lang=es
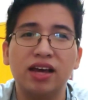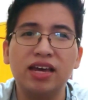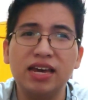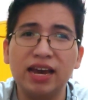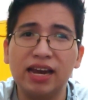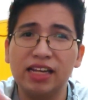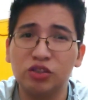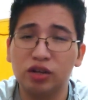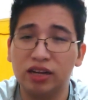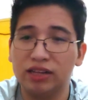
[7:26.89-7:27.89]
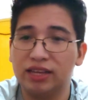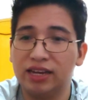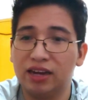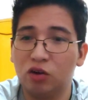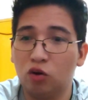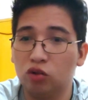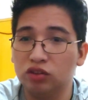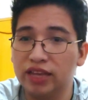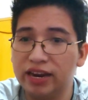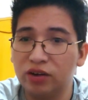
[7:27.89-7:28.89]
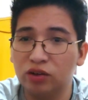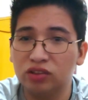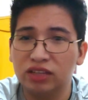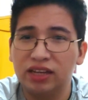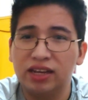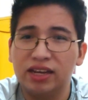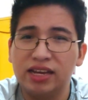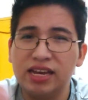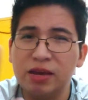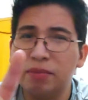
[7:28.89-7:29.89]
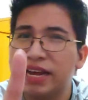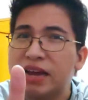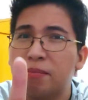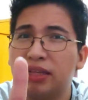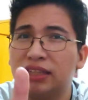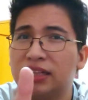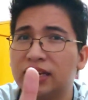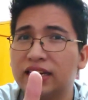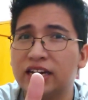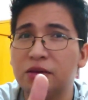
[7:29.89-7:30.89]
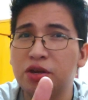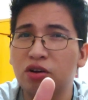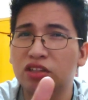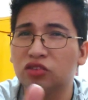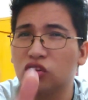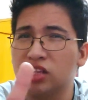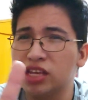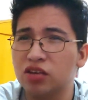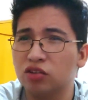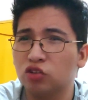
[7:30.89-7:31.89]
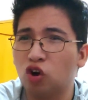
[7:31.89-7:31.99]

Y el hecho de que tengan ojos negros, y Brian Bettel describió a estos niños